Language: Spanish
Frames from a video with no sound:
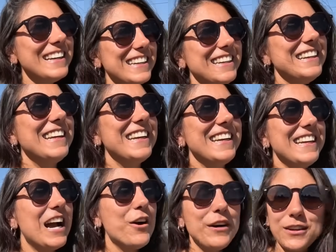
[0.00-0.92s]
Y
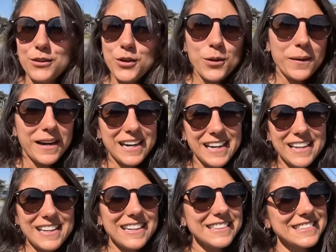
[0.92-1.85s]
ahora es todo
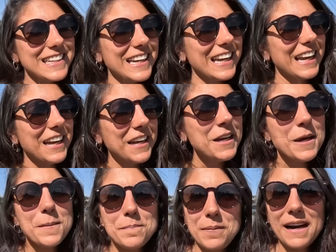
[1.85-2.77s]
bajada, así que
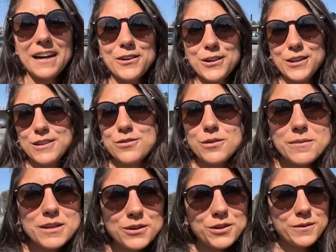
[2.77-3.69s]
Paco y su
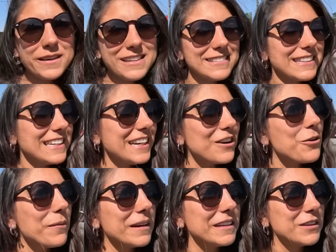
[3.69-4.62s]
amigo nos van a seguir
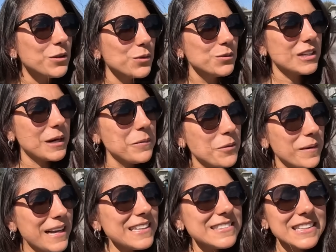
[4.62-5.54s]
acompañando un tramo
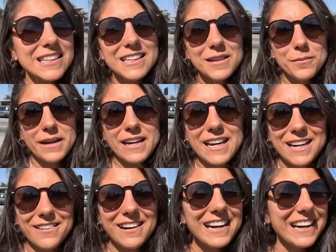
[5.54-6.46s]
más para
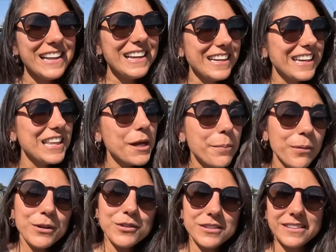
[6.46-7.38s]
la bajada y
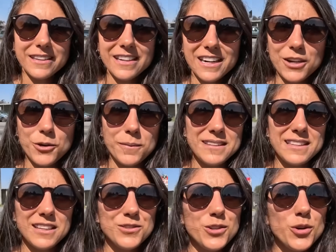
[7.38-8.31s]
después nos están
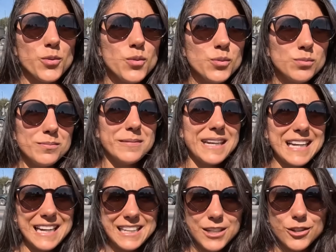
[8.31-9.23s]
recomendando un
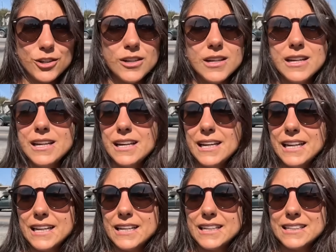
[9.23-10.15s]
mecánico
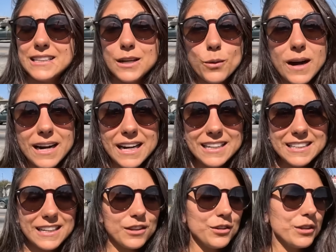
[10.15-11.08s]
en
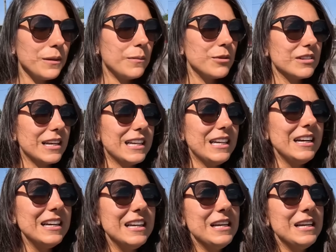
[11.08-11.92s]
Tehuacán, que es donde vamos a ir,